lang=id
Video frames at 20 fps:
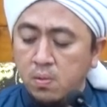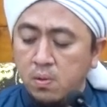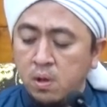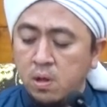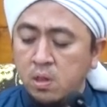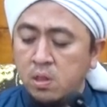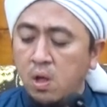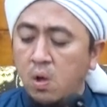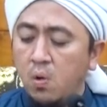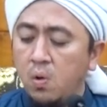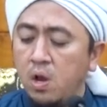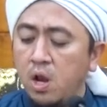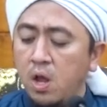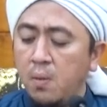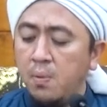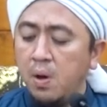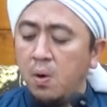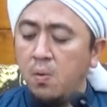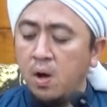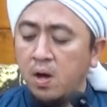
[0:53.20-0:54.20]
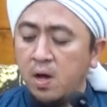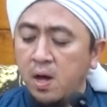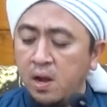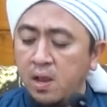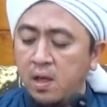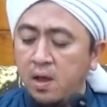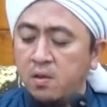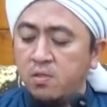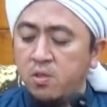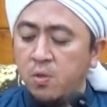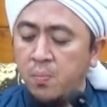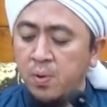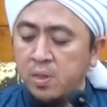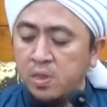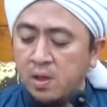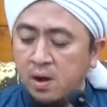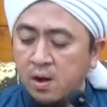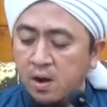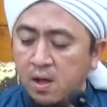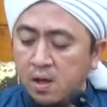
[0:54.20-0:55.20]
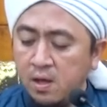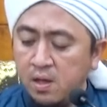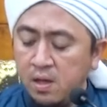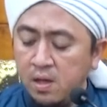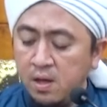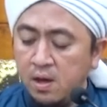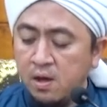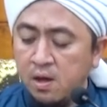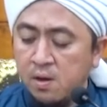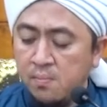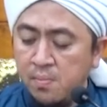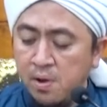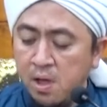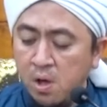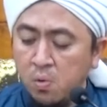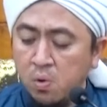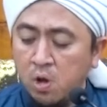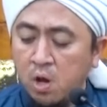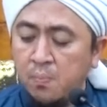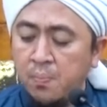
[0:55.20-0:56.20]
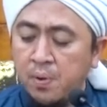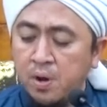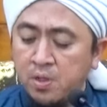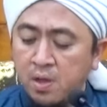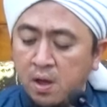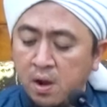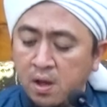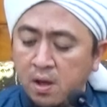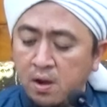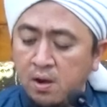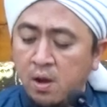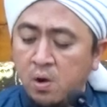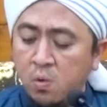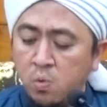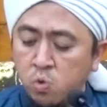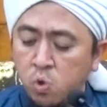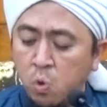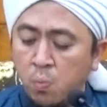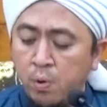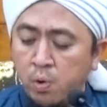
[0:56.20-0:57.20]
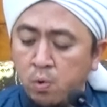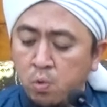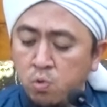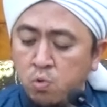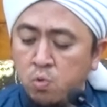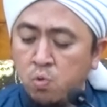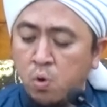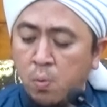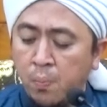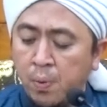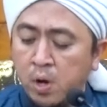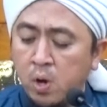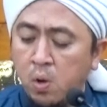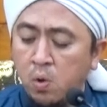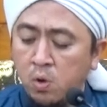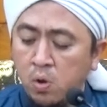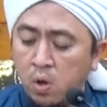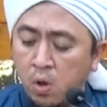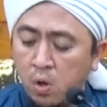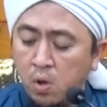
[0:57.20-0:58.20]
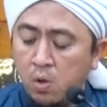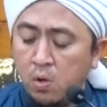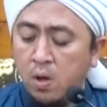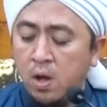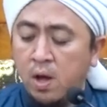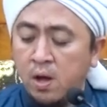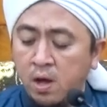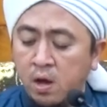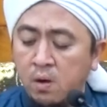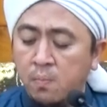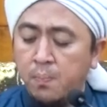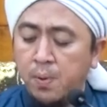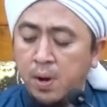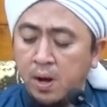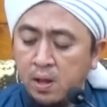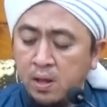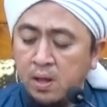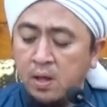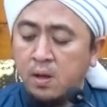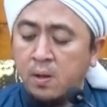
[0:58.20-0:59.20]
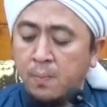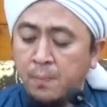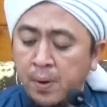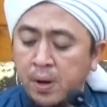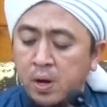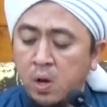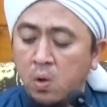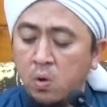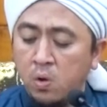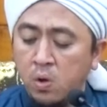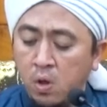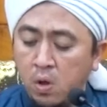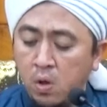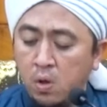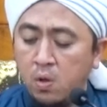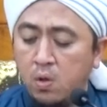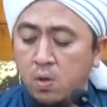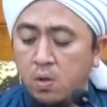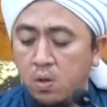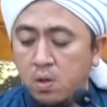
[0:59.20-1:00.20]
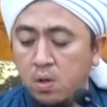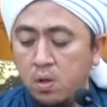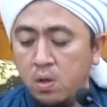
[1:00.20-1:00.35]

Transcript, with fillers: Ketahuilah bahwa kalian sebentar lagi akan melakukan perjalanan untuk menuju kepada Allah, akan pergi kepada Allah